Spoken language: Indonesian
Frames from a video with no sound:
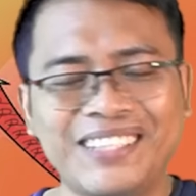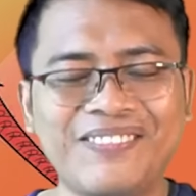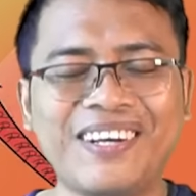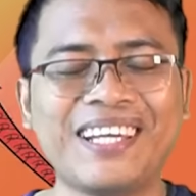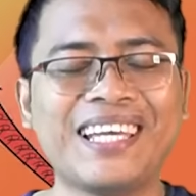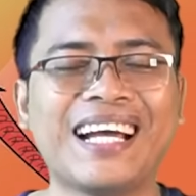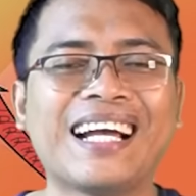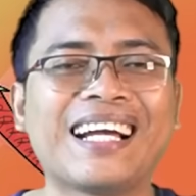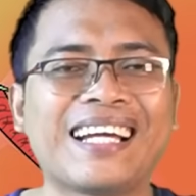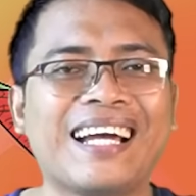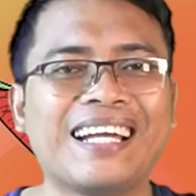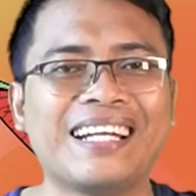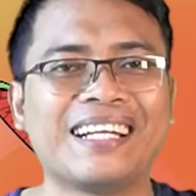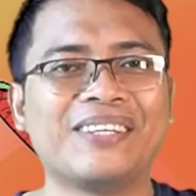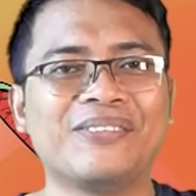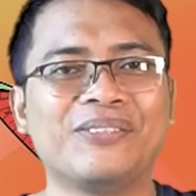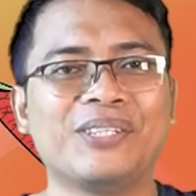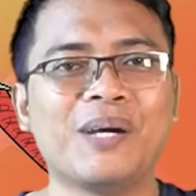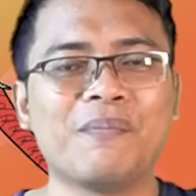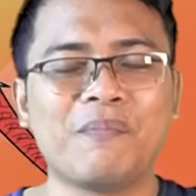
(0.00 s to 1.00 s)
Jadi bayangkan
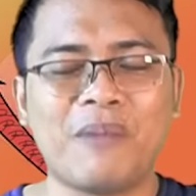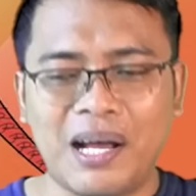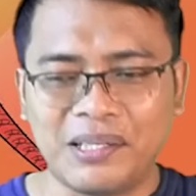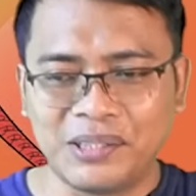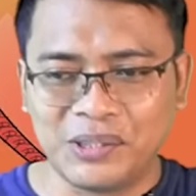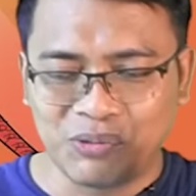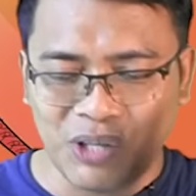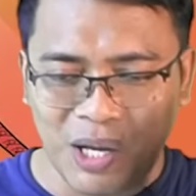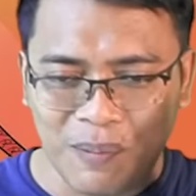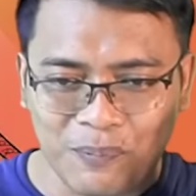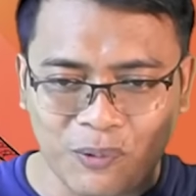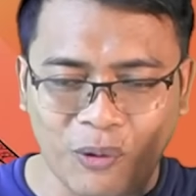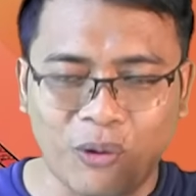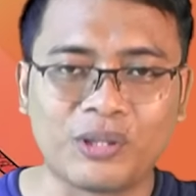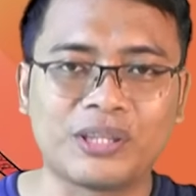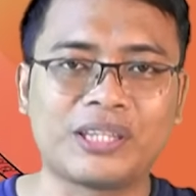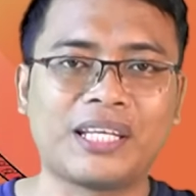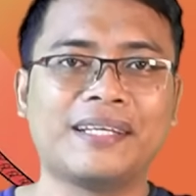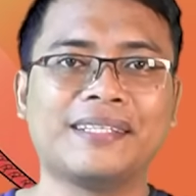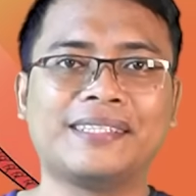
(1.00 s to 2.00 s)
gitu ya, mahasiswa
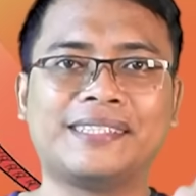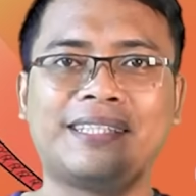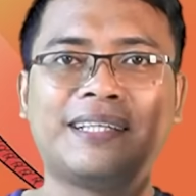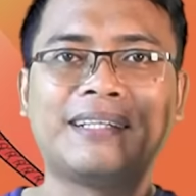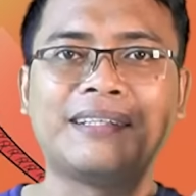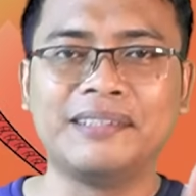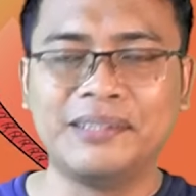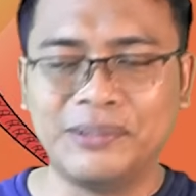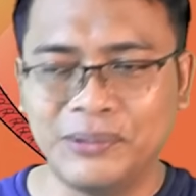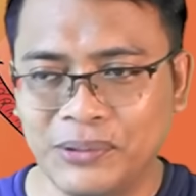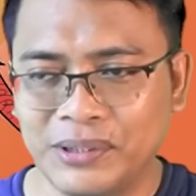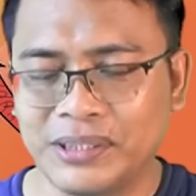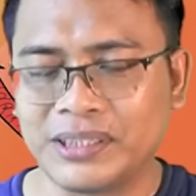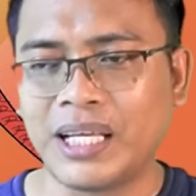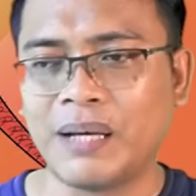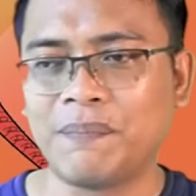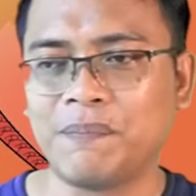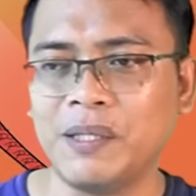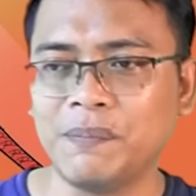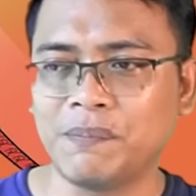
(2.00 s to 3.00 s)
protes serius
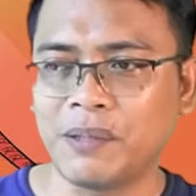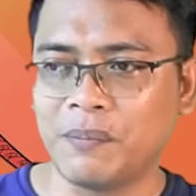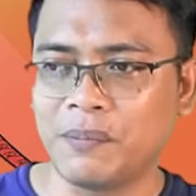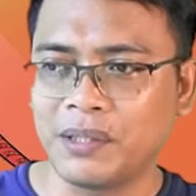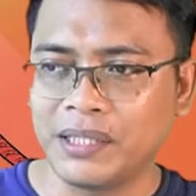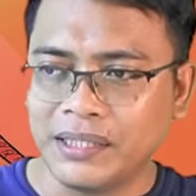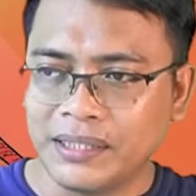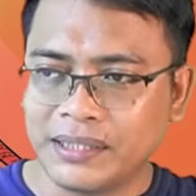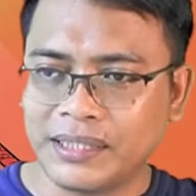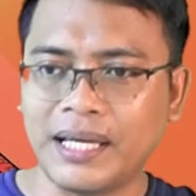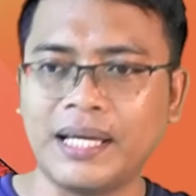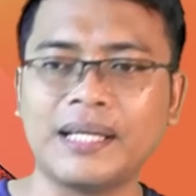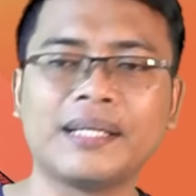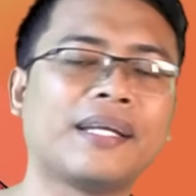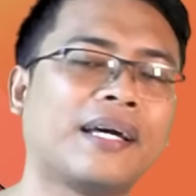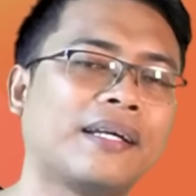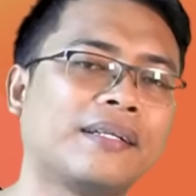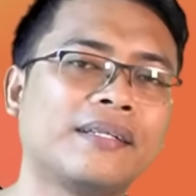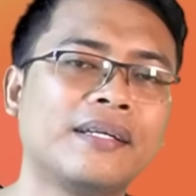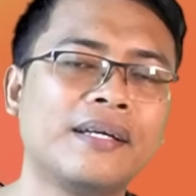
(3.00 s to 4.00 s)
tapi pemerintah
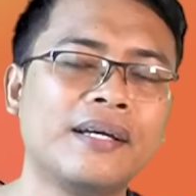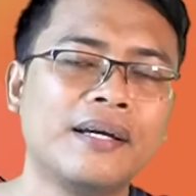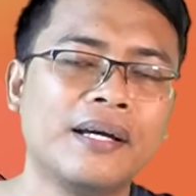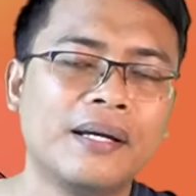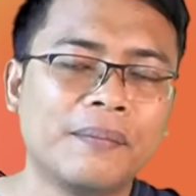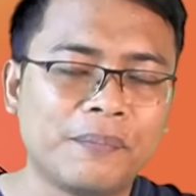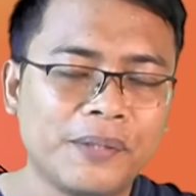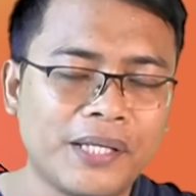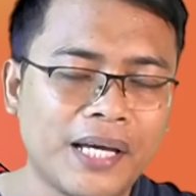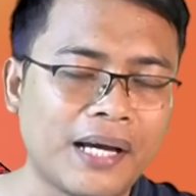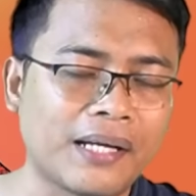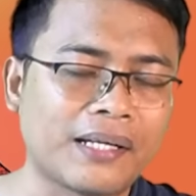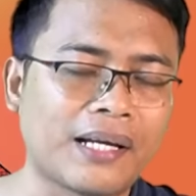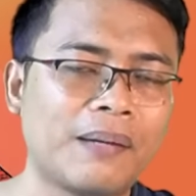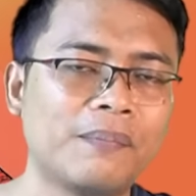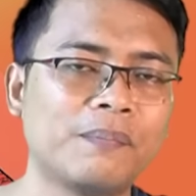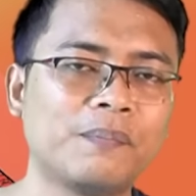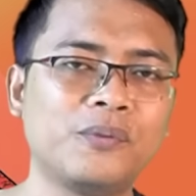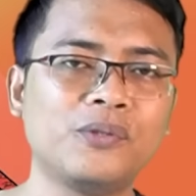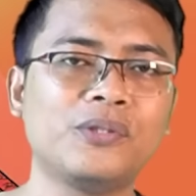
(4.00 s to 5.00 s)
dan pihak
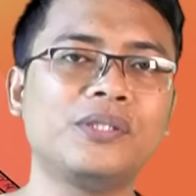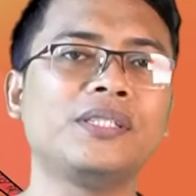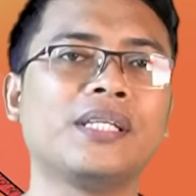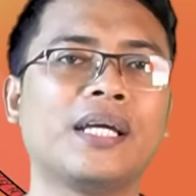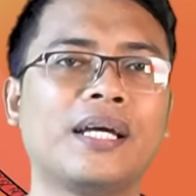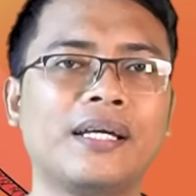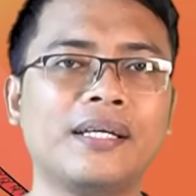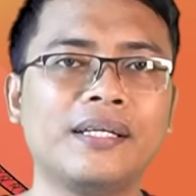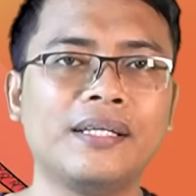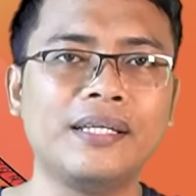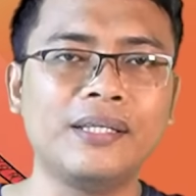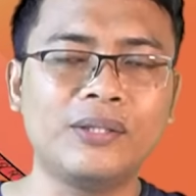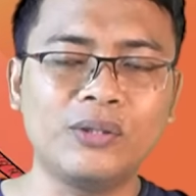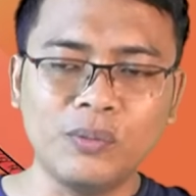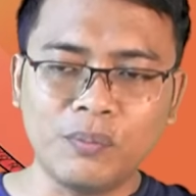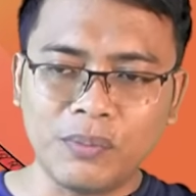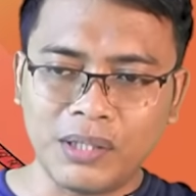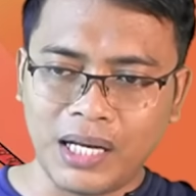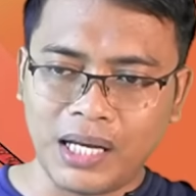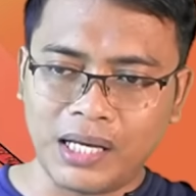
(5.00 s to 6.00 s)
kampusnya
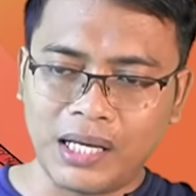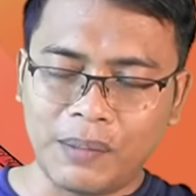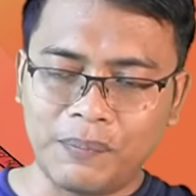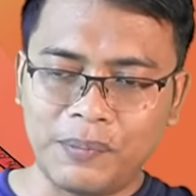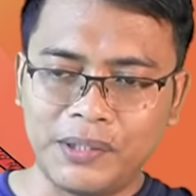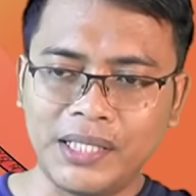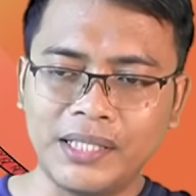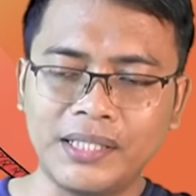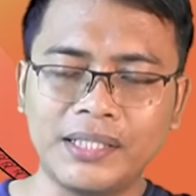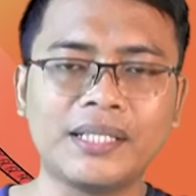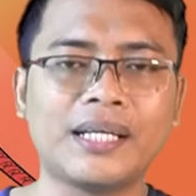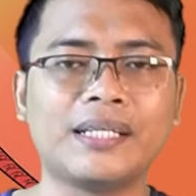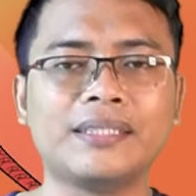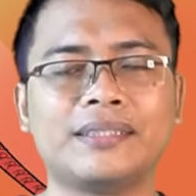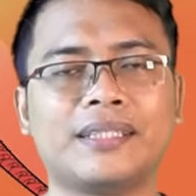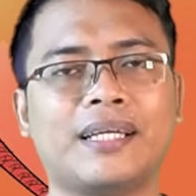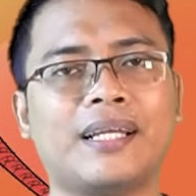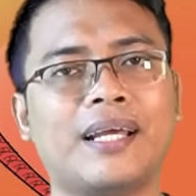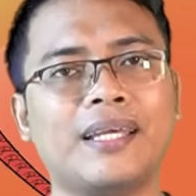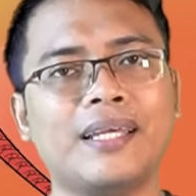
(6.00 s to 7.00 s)
itu menanggapinya dengan
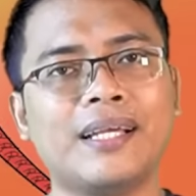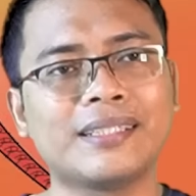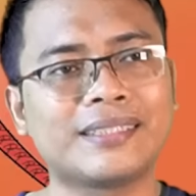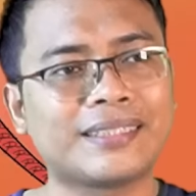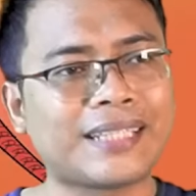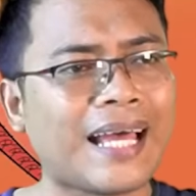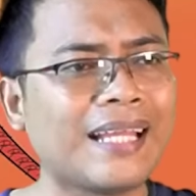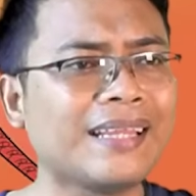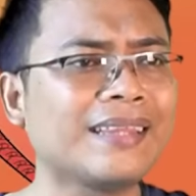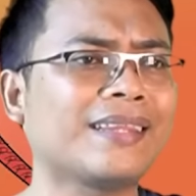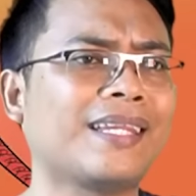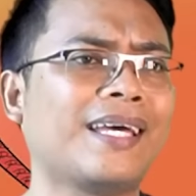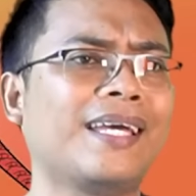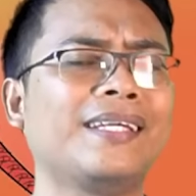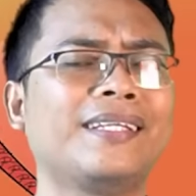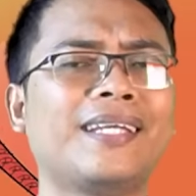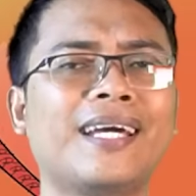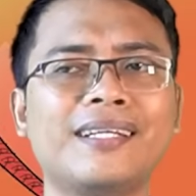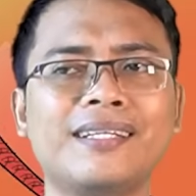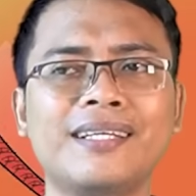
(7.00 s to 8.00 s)
cara yang
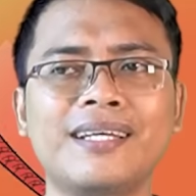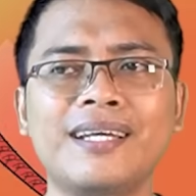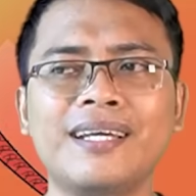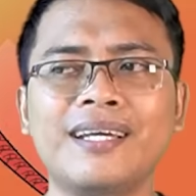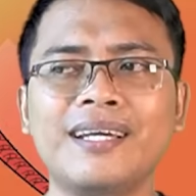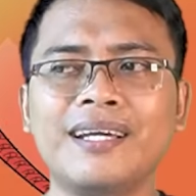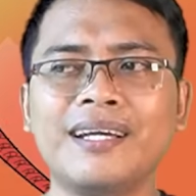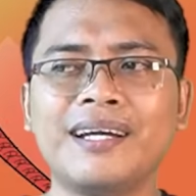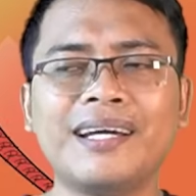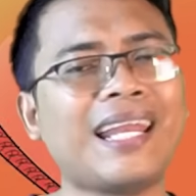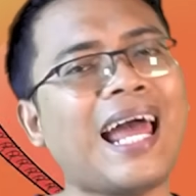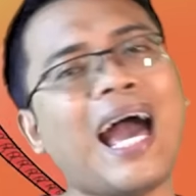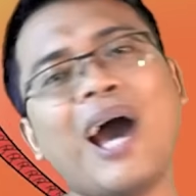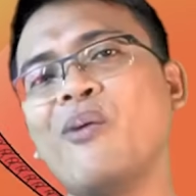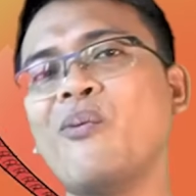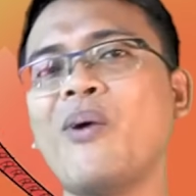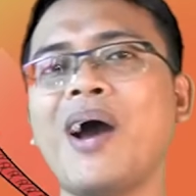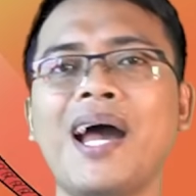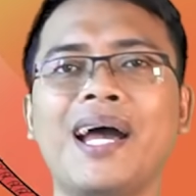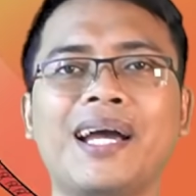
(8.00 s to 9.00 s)
santai dan
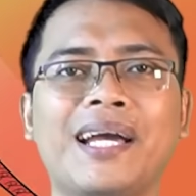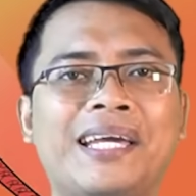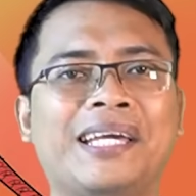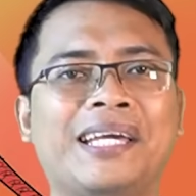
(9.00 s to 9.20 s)
ngelawak